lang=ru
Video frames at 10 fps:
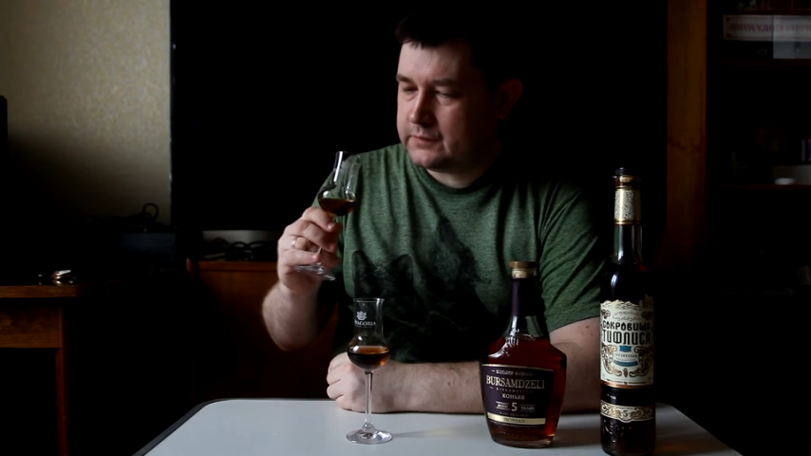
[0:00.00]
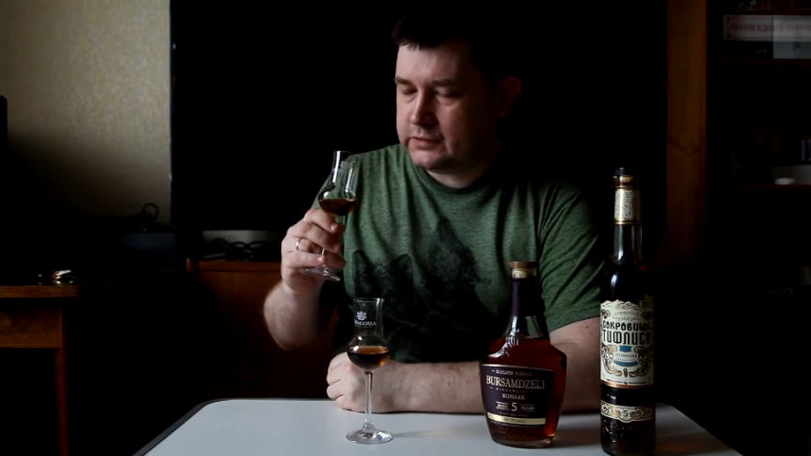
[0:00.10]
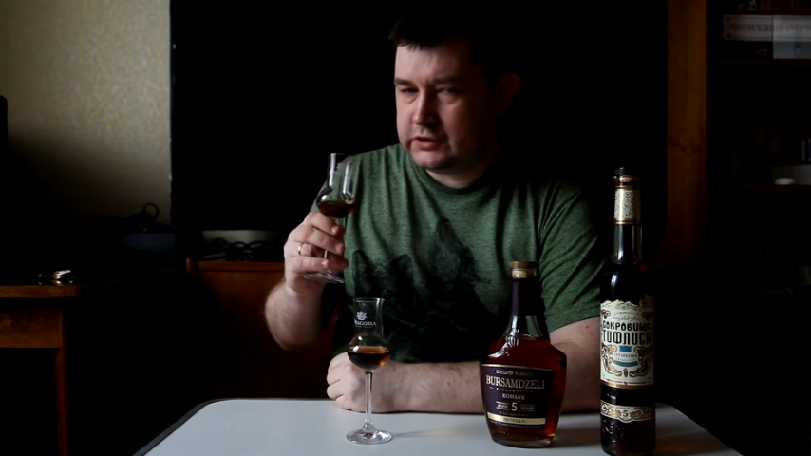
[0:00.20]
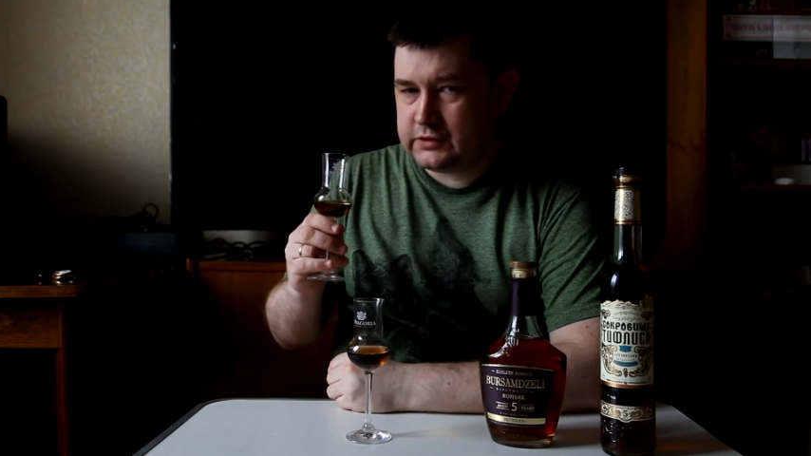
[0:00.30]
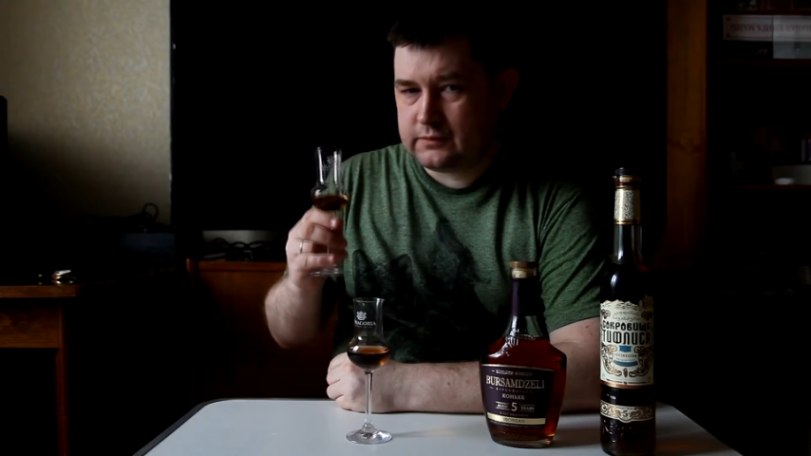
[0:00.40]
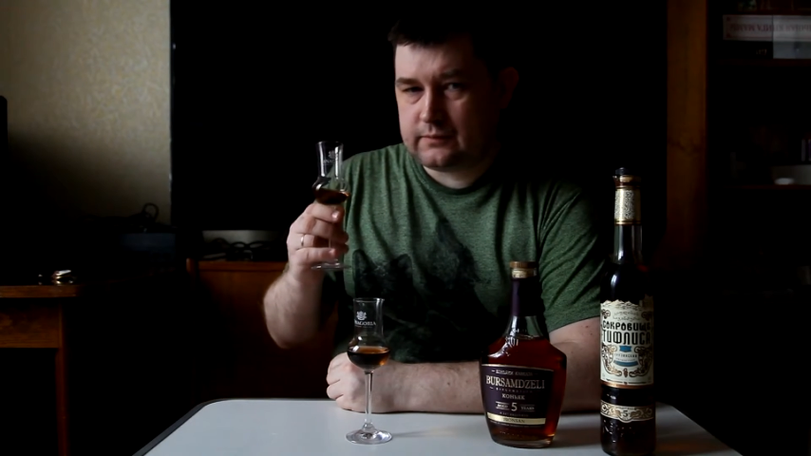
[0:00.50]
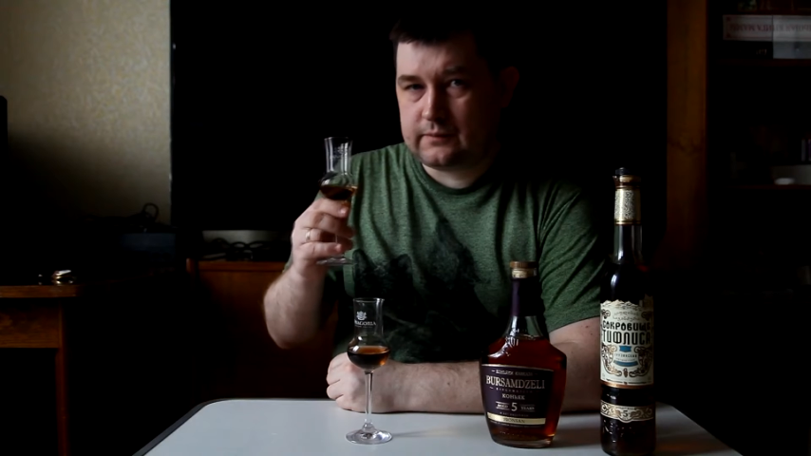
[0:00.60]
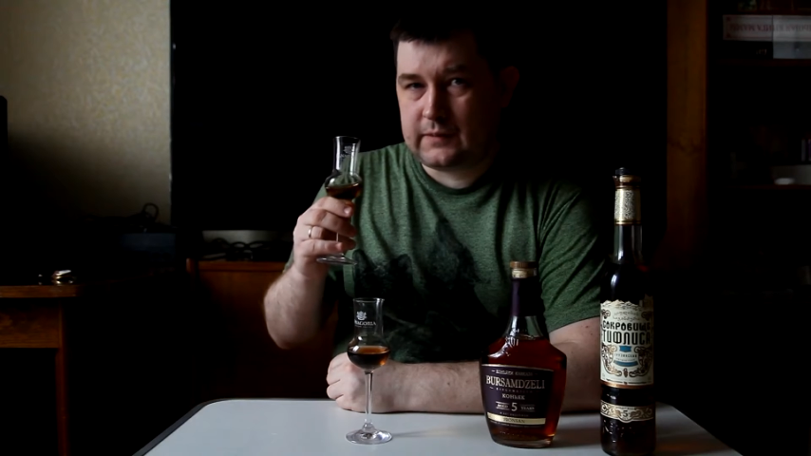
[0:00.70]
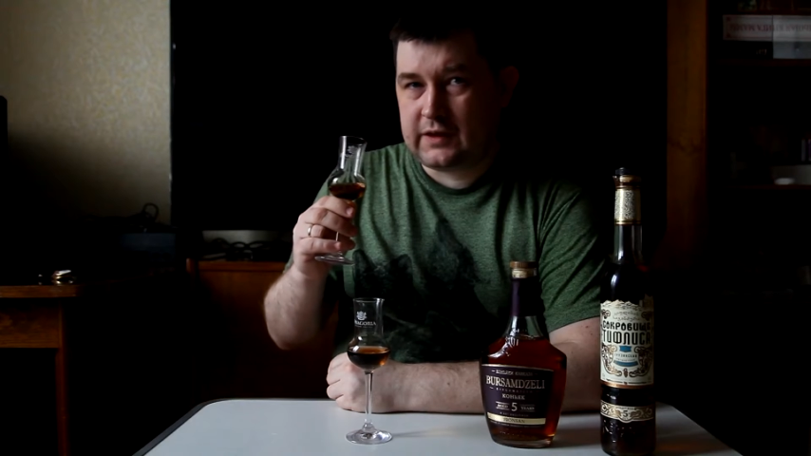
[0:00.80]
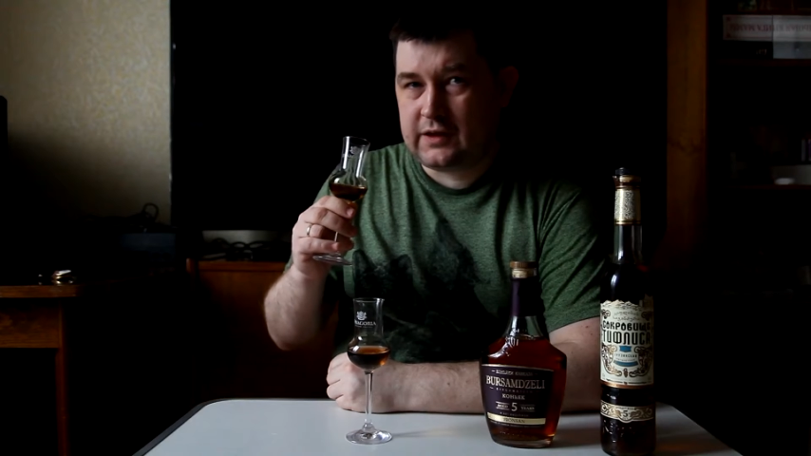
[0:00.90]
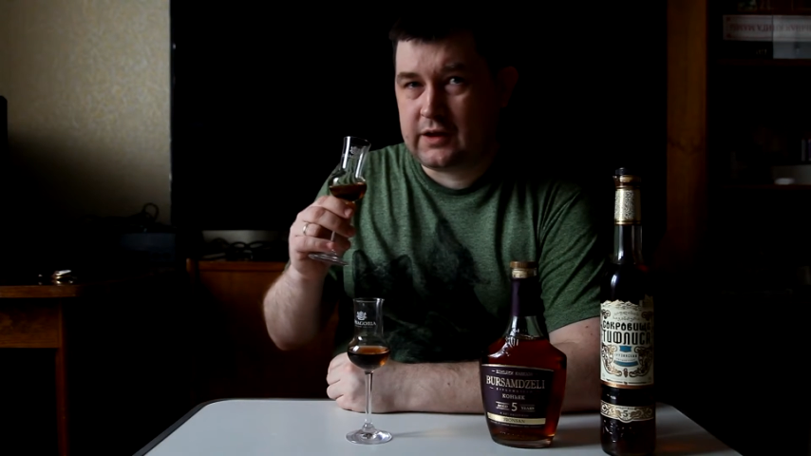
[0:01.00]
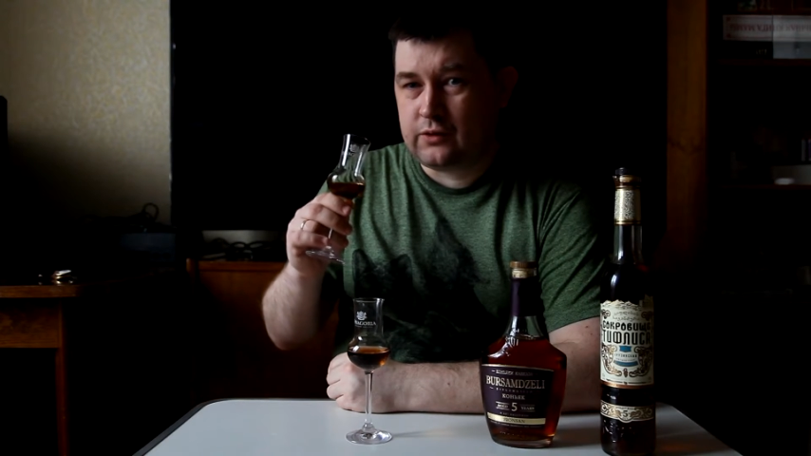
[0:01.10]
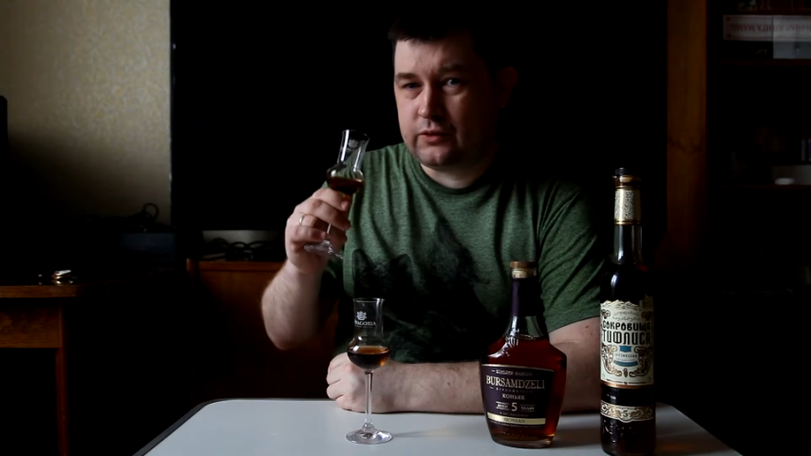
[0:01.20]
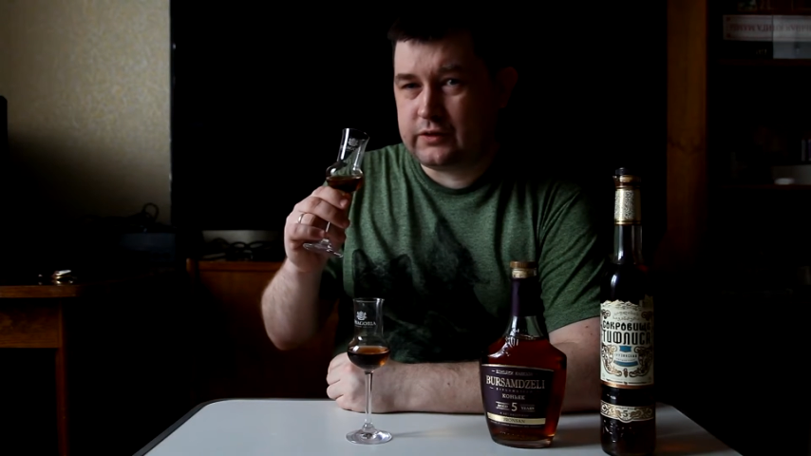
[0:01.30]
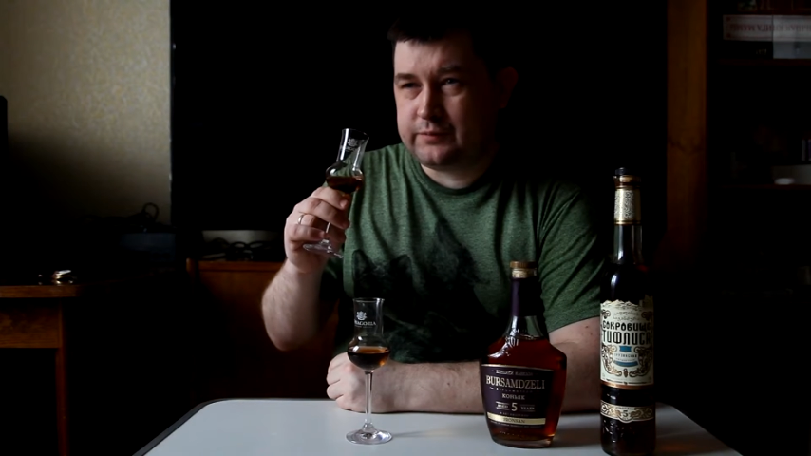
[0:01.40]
Здесь какой-то